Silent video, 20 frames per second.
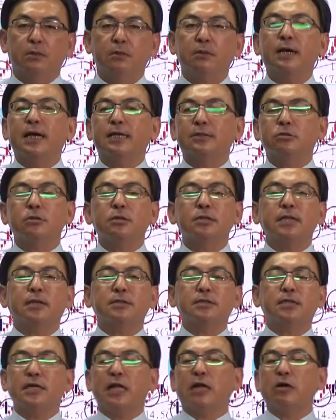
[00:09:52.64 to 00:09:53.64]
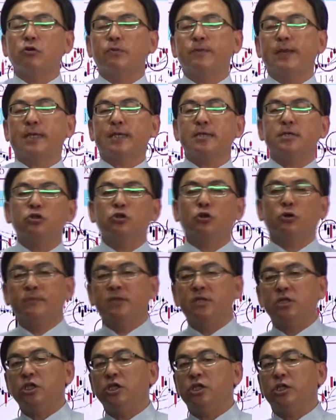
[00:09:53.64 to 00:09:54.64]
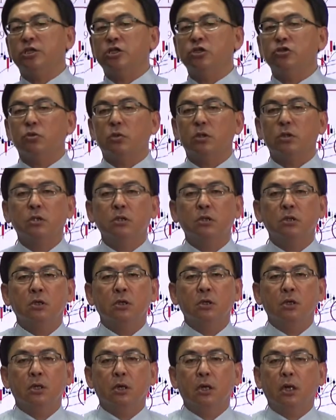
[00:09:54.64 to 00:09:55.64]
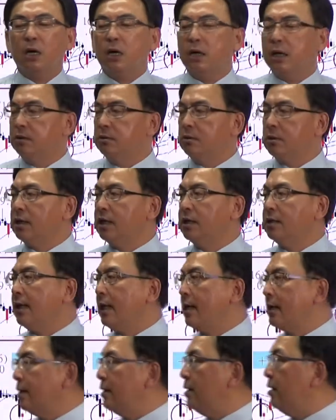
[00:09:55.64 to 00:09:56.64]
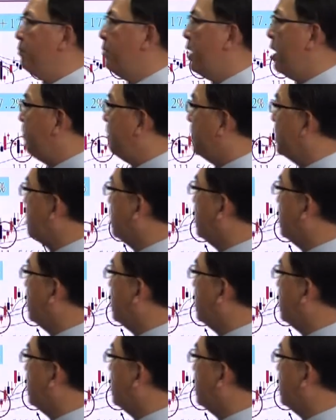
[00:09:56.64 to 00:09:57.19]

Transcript: 哇，说到这档股票更是我们经典之作哦。很多人呢，可能 maybe